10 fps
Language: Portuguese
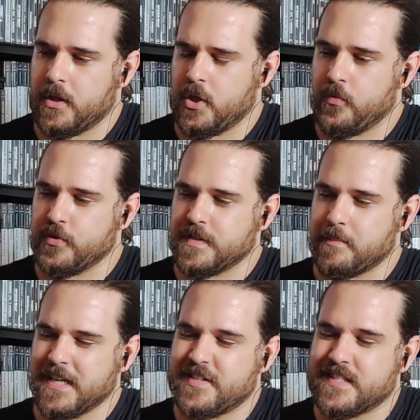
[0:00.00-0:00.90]
Eu vou dizer
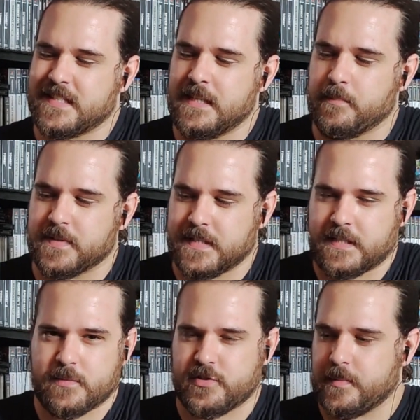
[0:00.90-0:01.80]
mais simples em
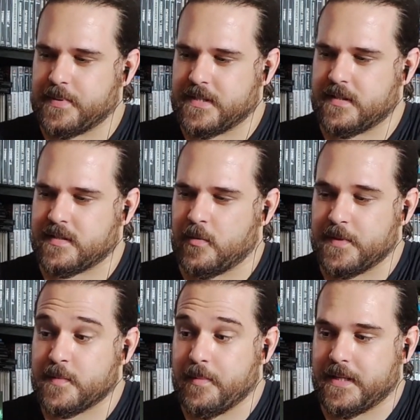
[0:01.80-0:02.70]
termos de apresentação,
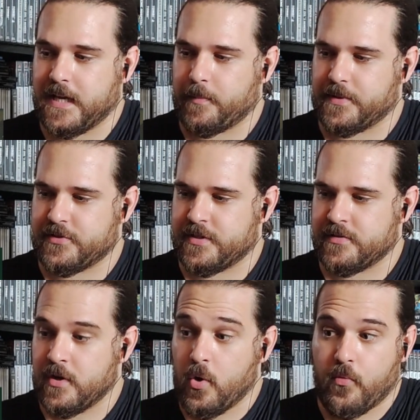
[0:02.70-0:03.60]
principalmente em
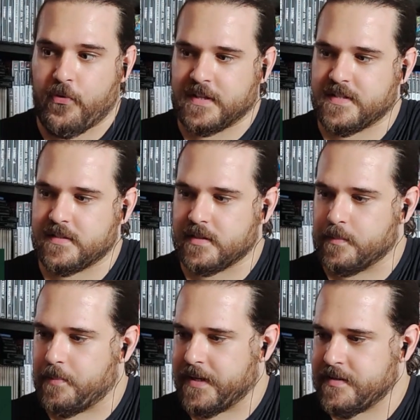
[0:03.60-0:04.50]
RPGs. O facto de ser
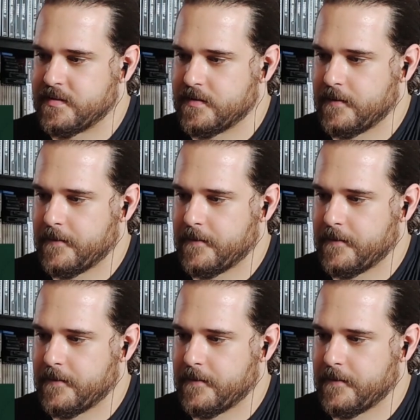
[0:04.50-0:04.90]
turn-based.